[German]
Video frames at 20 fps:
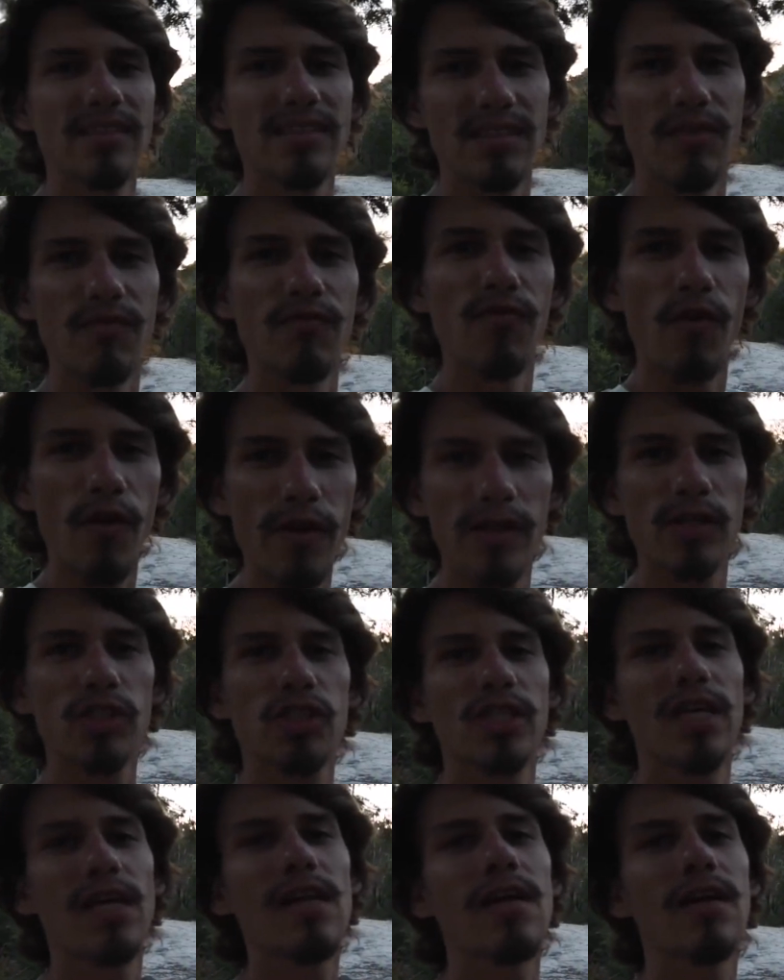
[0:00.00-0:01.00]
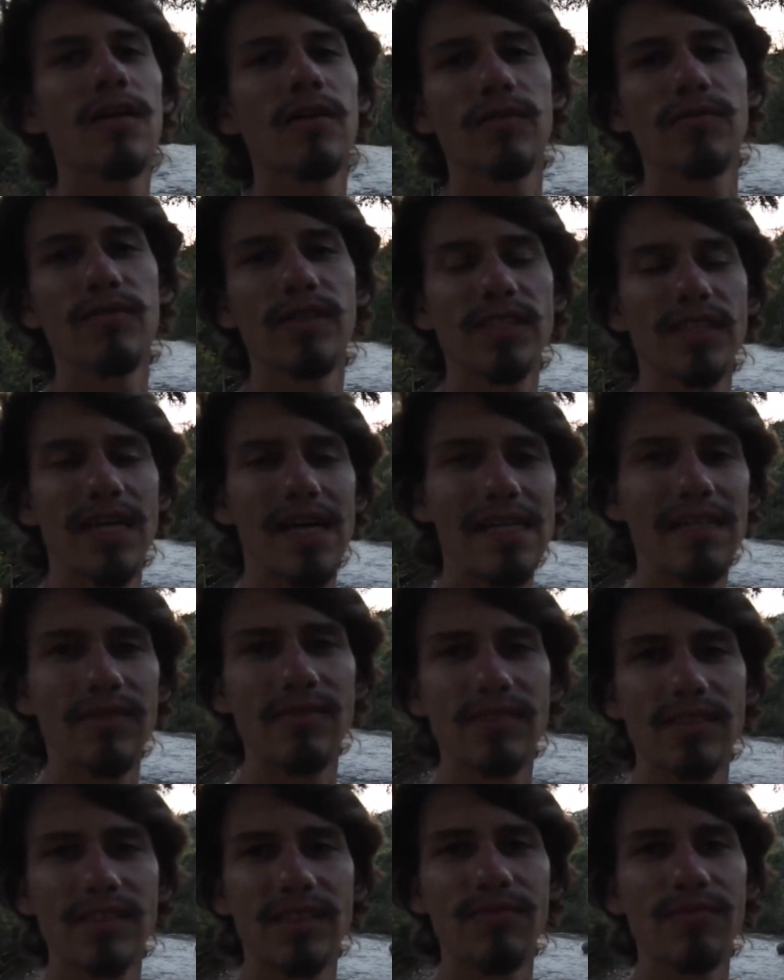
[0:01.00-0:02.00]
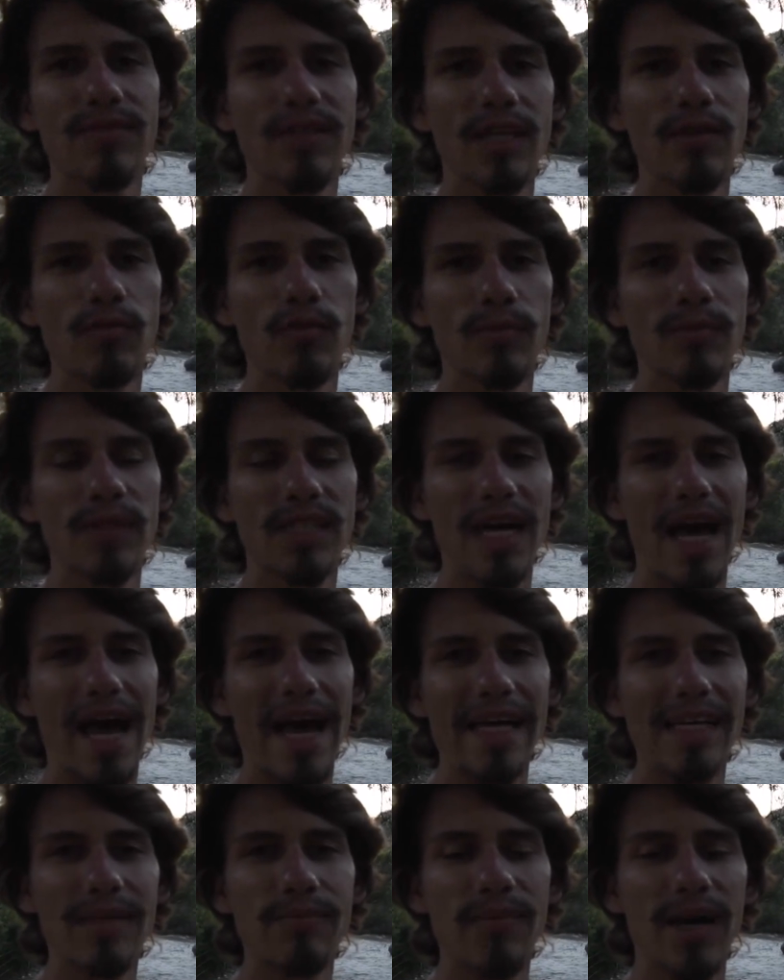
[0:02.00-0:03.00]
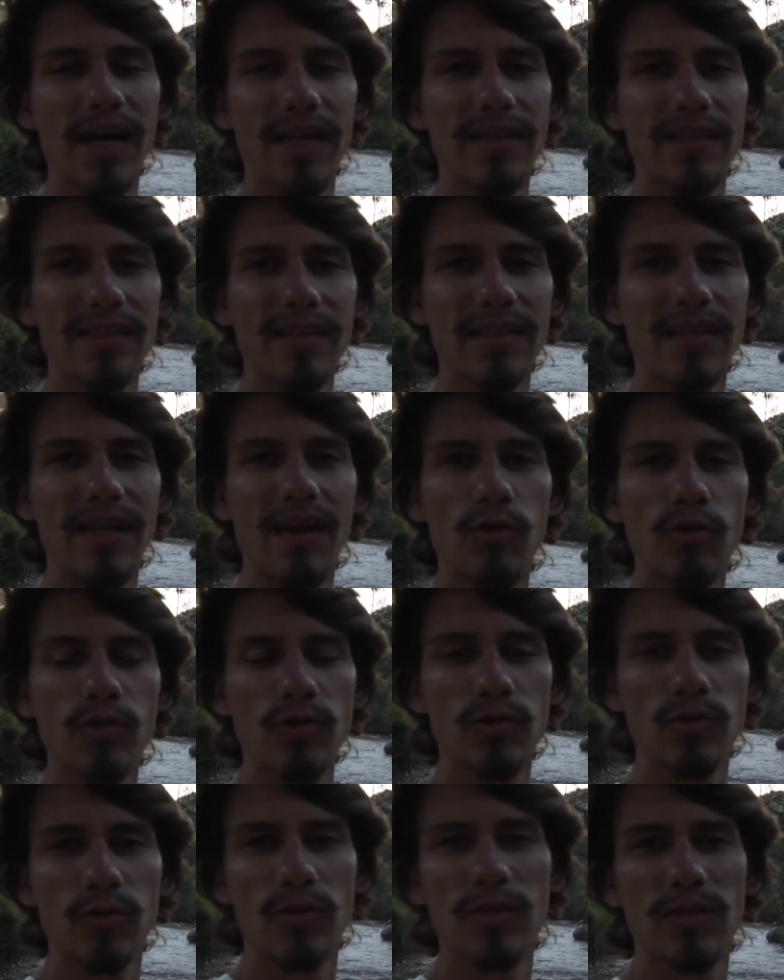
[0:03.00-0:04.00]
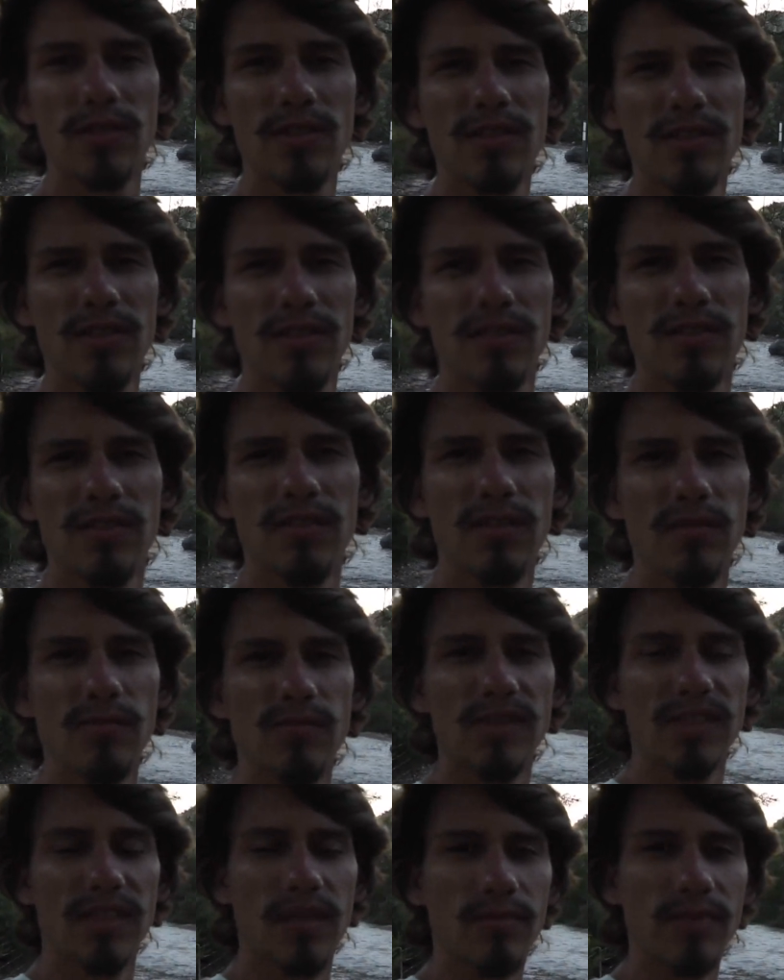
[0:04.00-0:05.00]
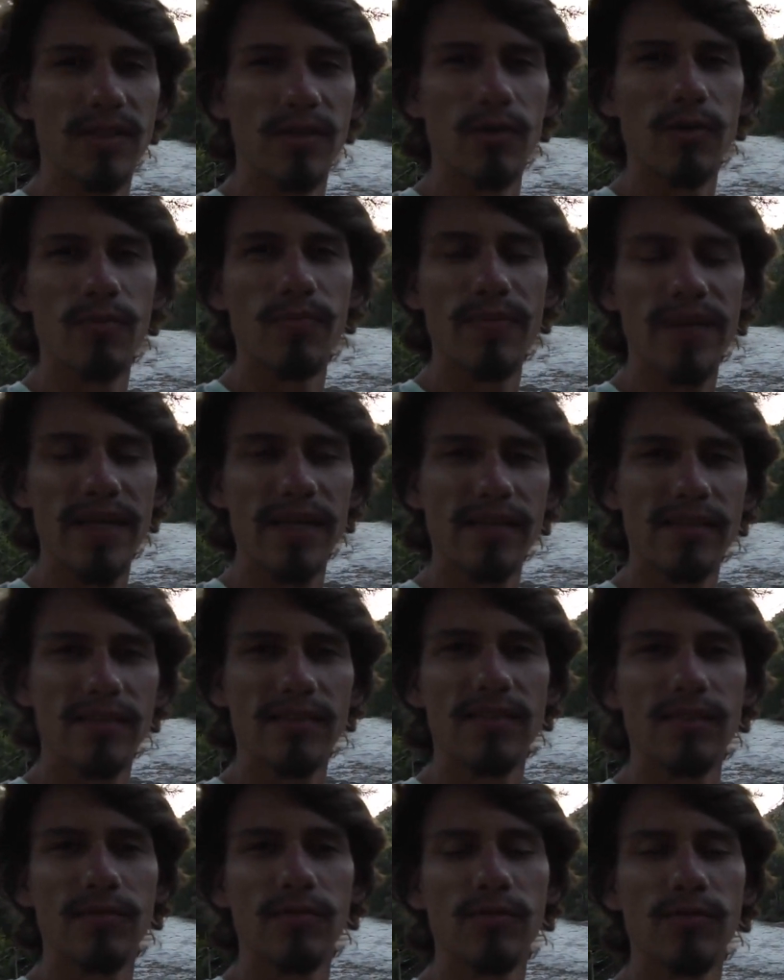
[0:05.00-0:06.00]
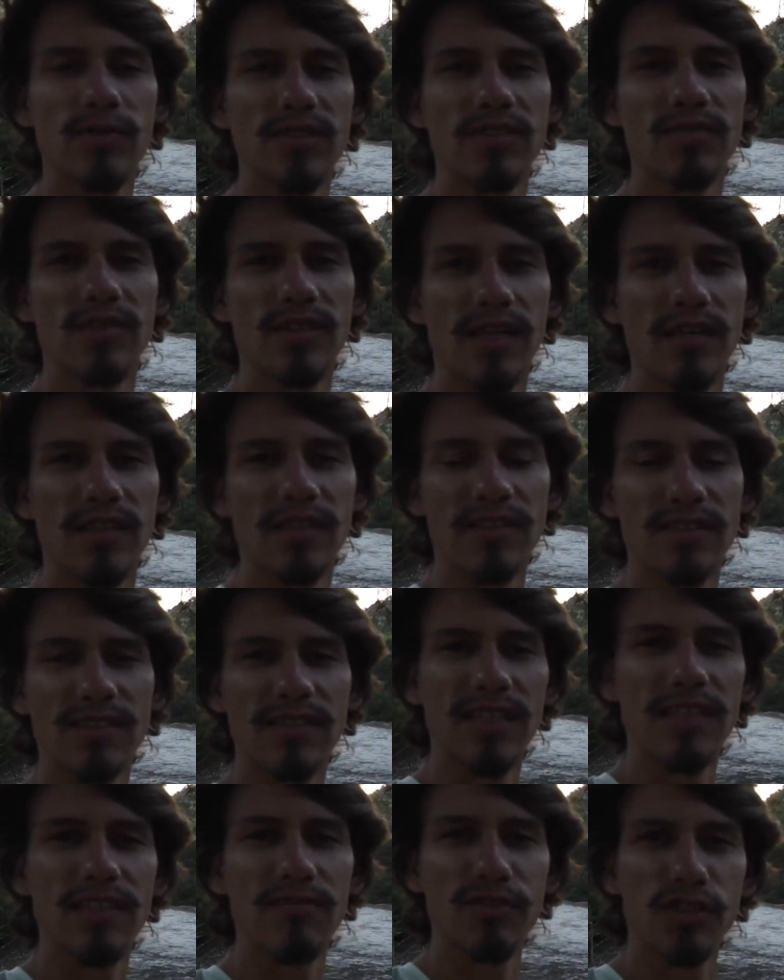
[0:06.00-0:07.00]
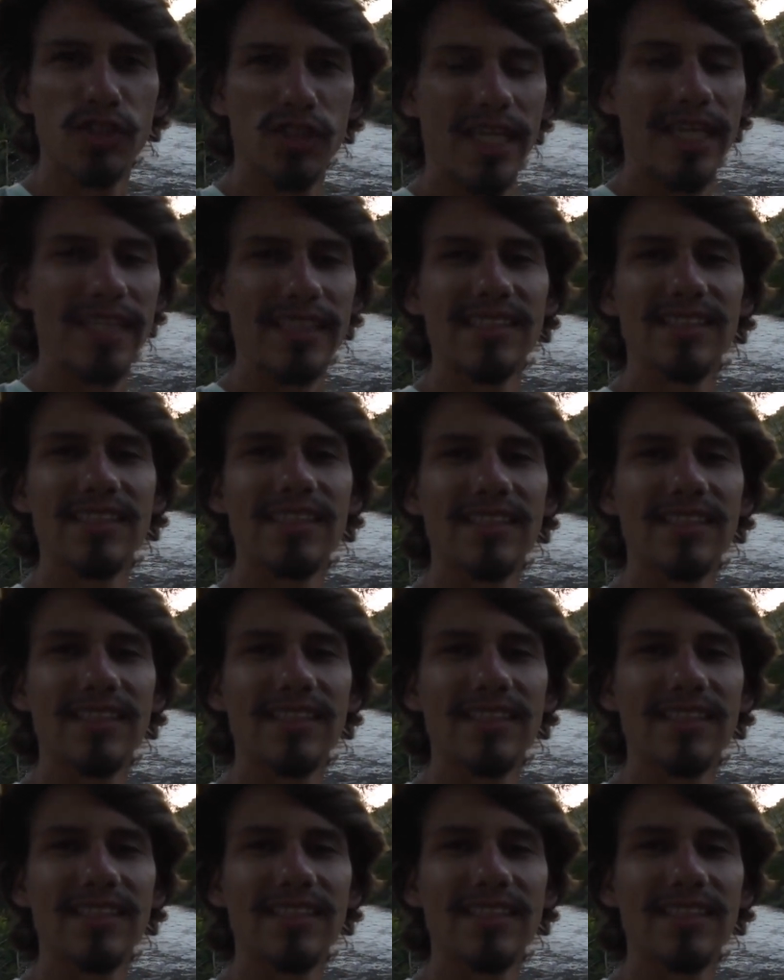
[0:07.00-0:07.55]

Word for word: ist eine Feuerstelle und wir teilen uns den wieder nur mit einem anderen Auto. Ähm, ist, glaube ich, auch ein Pärchen, die haben wir jetzt noch gar nicht gesehen. Die verstecken